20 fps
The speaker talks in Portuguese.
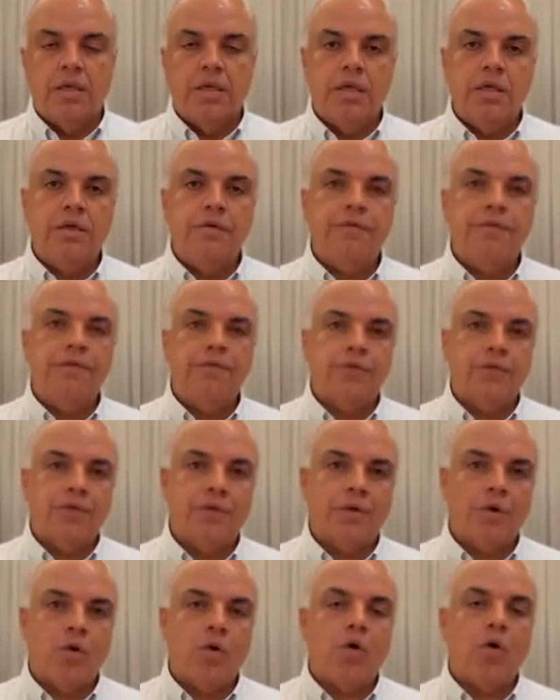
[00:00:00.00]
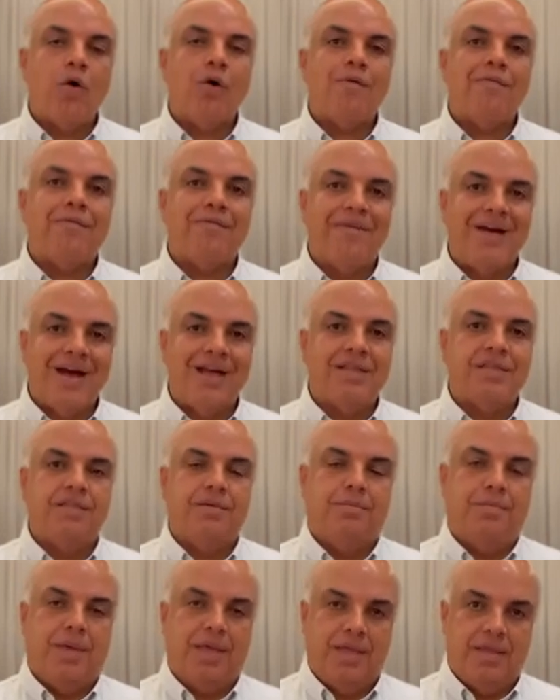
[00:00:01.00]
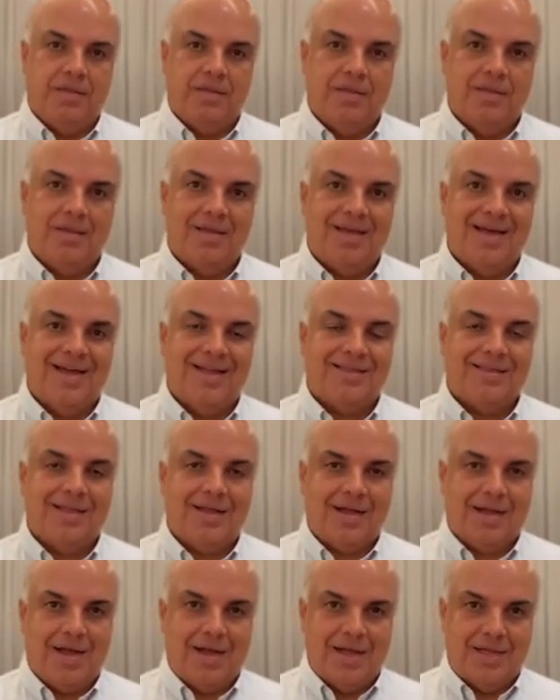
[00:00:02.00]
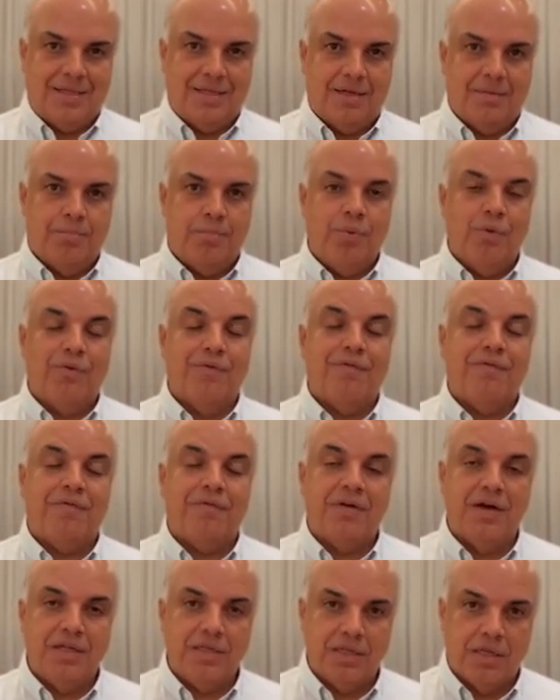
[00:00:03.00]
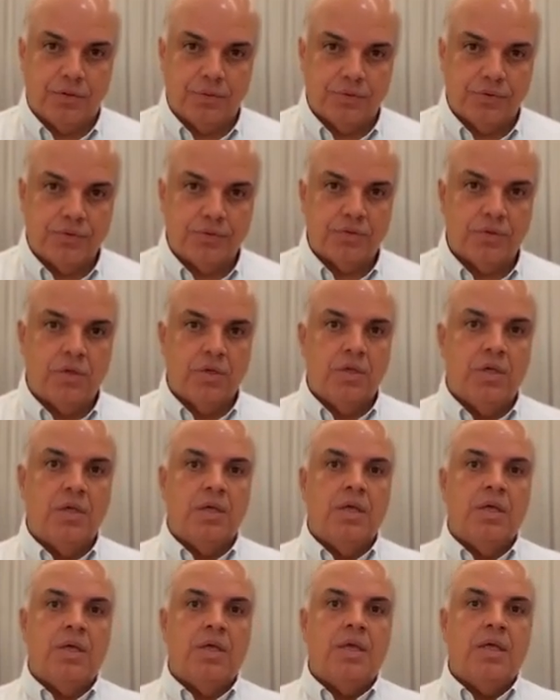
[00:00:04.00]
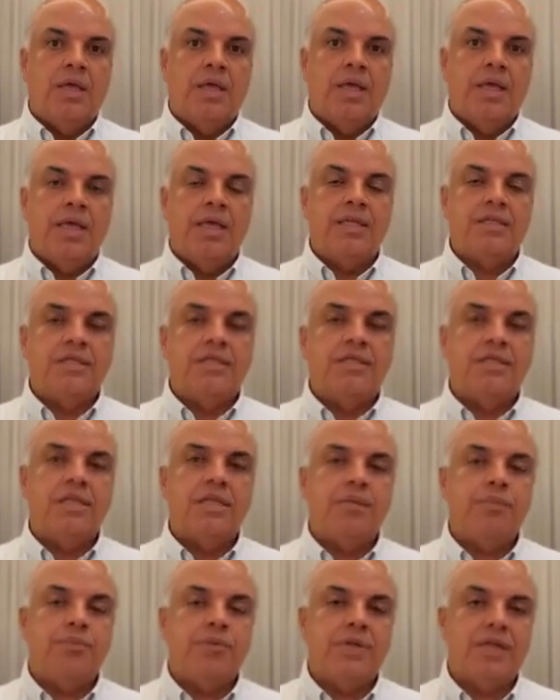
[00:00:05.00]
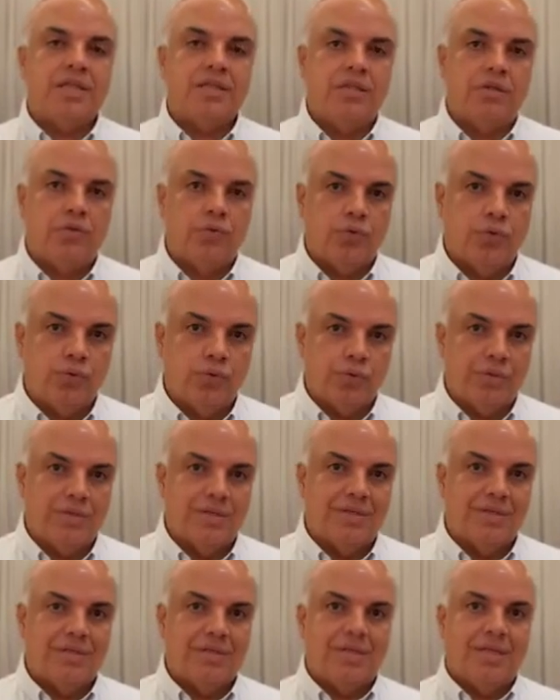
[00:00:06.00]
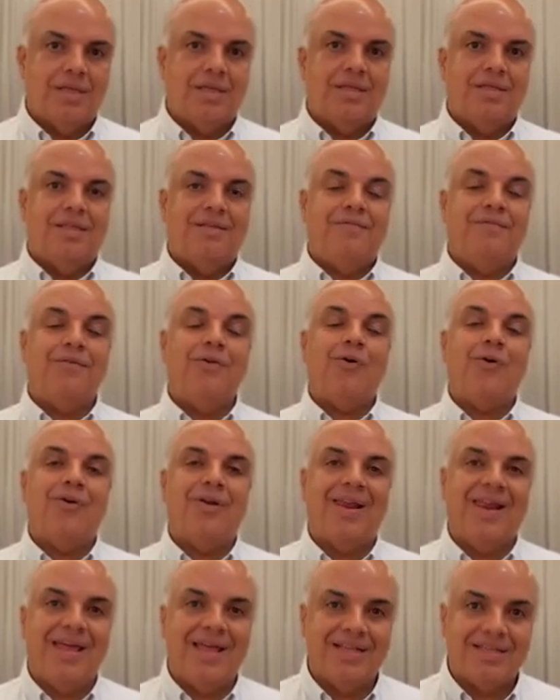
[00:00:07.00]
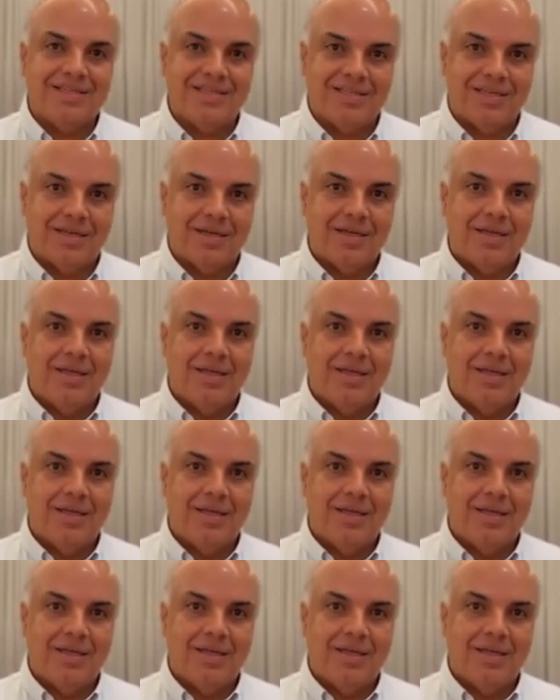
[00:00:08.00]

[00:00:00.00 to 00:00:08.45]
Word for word: e foi covardemente atacada por vândalos. Esse tipo de atitude né, de violência